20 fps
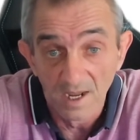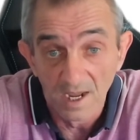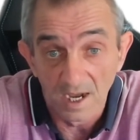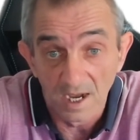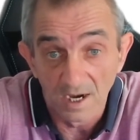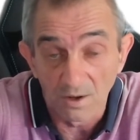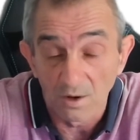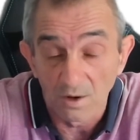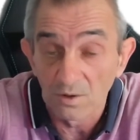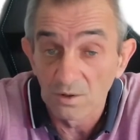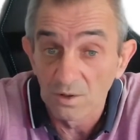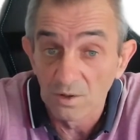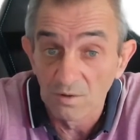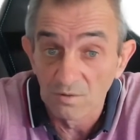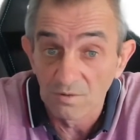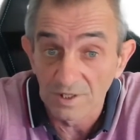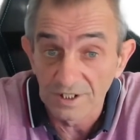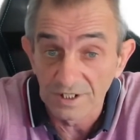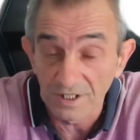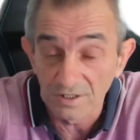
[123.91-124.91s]
Alors le
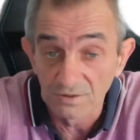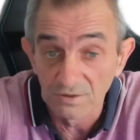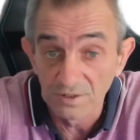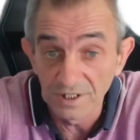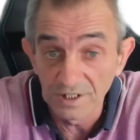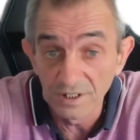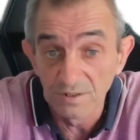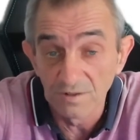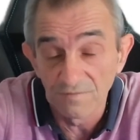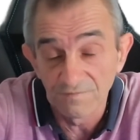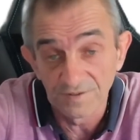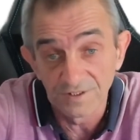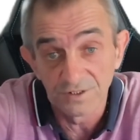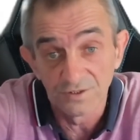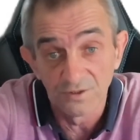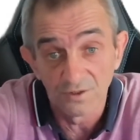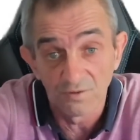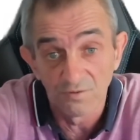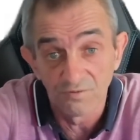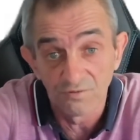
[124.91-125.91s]
water cooling, le fait
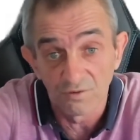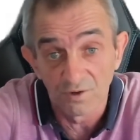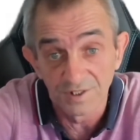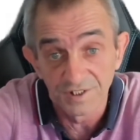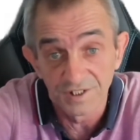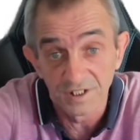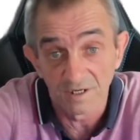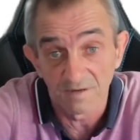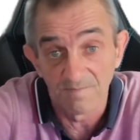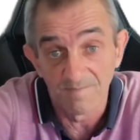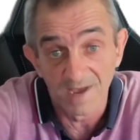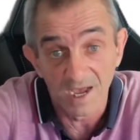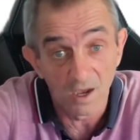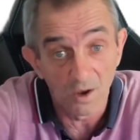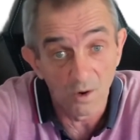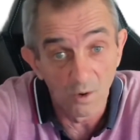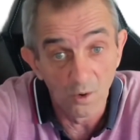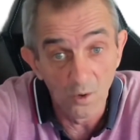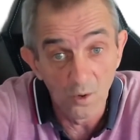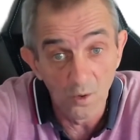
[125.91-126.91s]
de refroidir
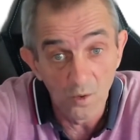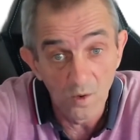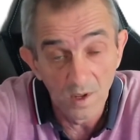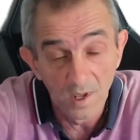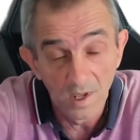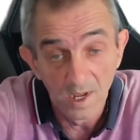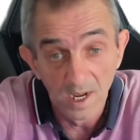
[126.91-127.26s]
par eau,